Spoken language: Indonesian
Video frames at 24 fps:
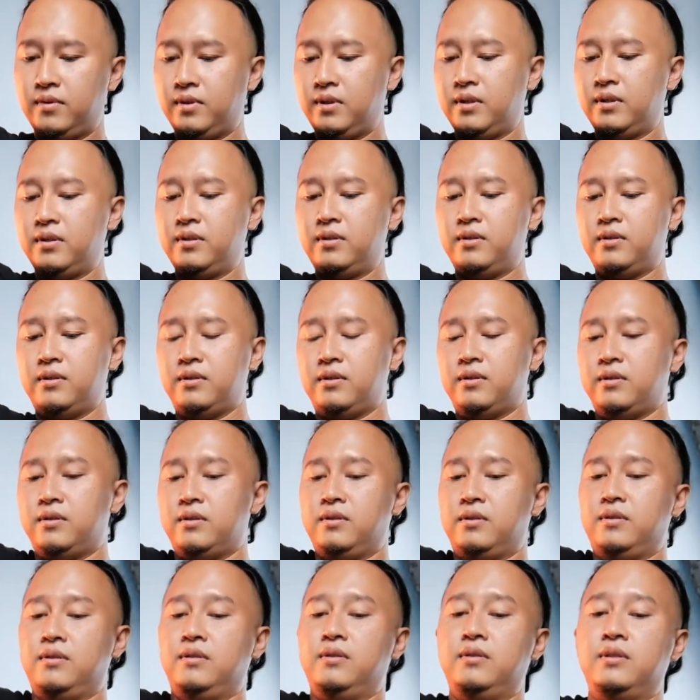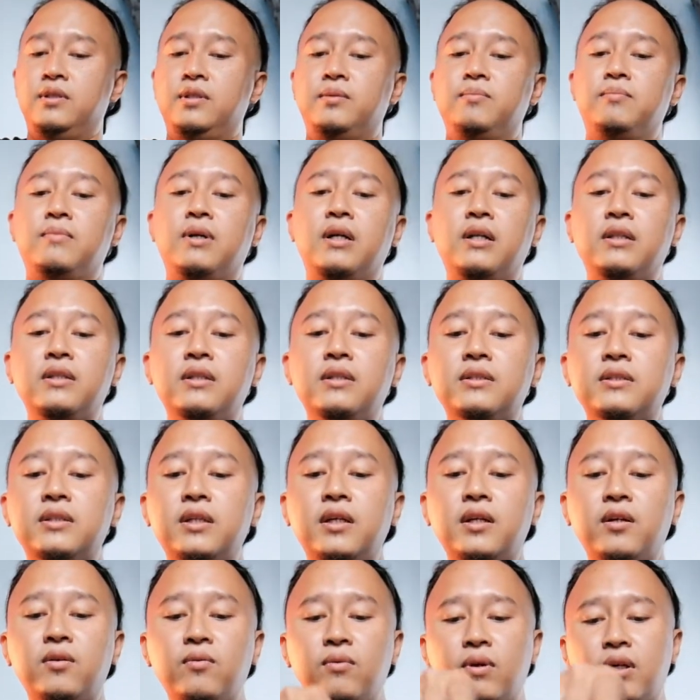Jadi gimbalnya
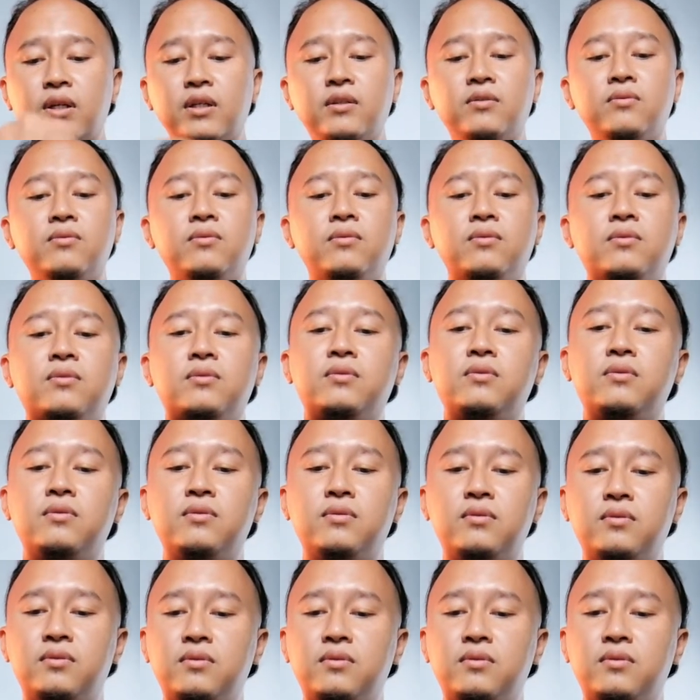saya keluarin dulu.